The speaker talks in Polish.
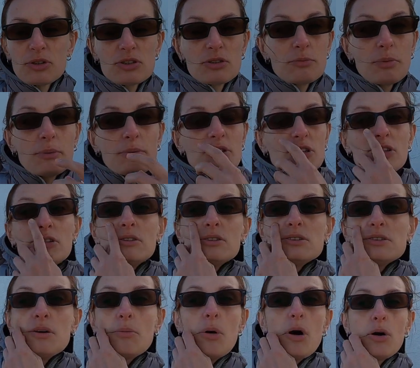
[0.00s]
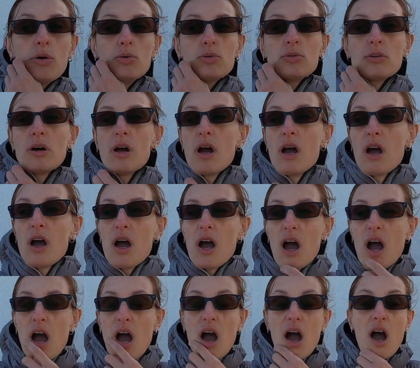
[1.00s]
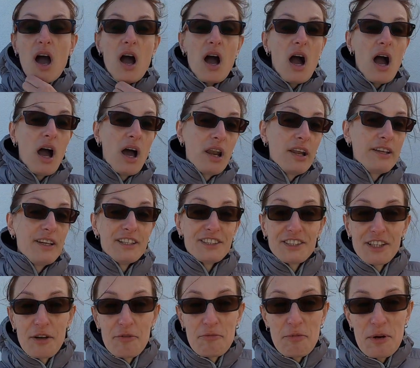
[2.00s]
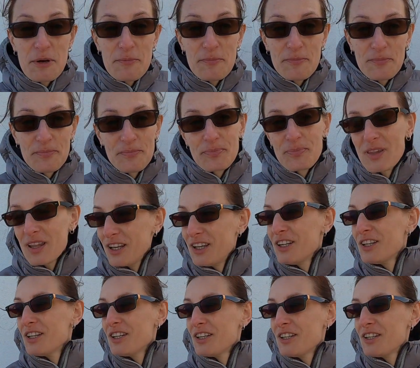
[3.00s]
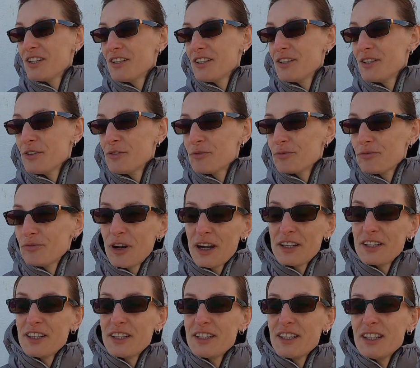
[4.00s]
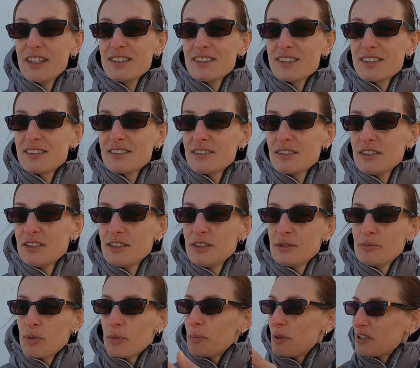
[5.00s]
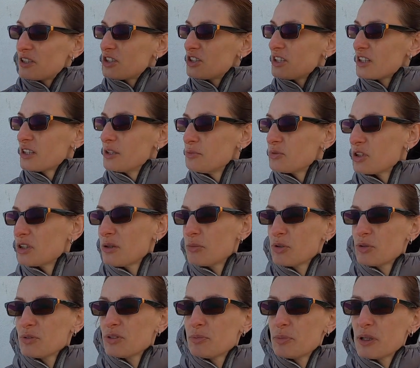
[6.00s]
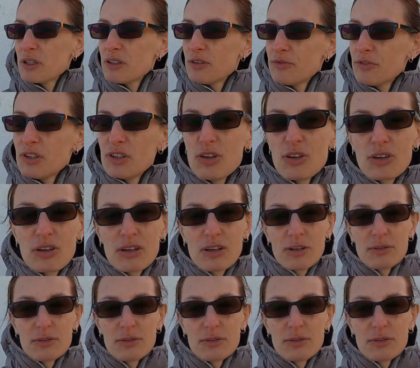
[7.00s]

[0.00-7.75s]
trzeba mieć inny samochód ale jedziemy i fajnie jest i popatrzcie jaki przede mną jest piękny widok